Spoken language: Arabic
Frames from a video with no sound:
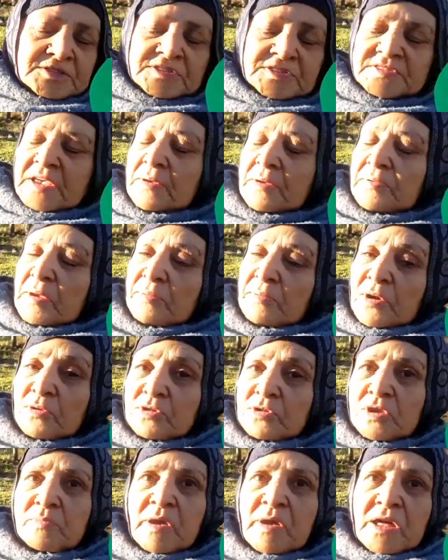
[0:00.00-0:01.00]
السبب
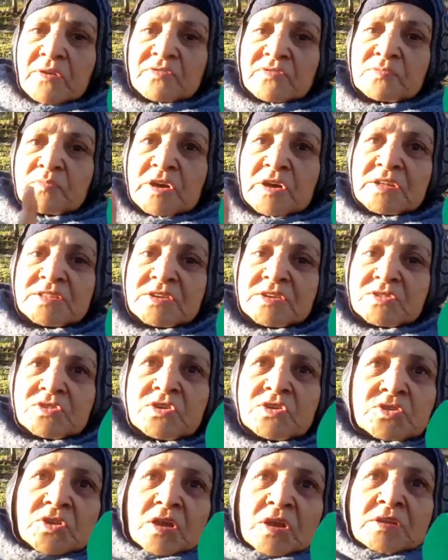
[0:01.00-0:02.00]
ولدي ما عرفت ما غادي
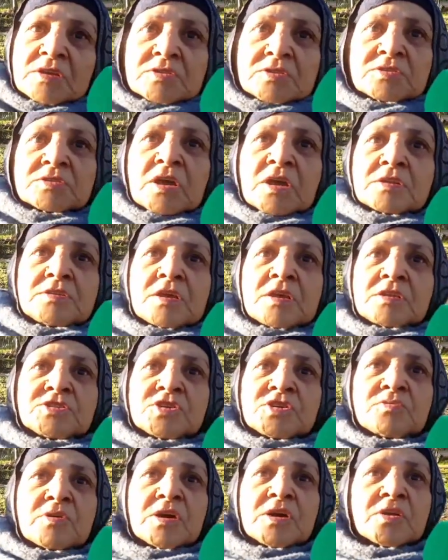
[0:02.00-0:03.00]
ندي تقليد حتى ديال
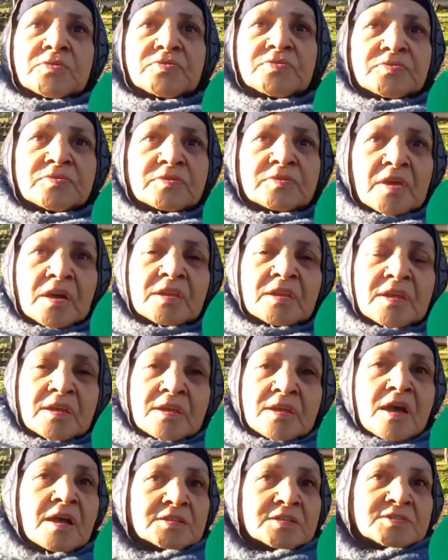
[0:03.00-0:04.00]
شي واحد انا
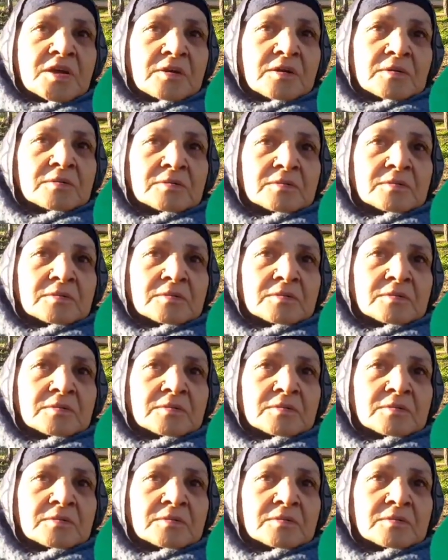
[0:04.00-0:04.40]
ناعسه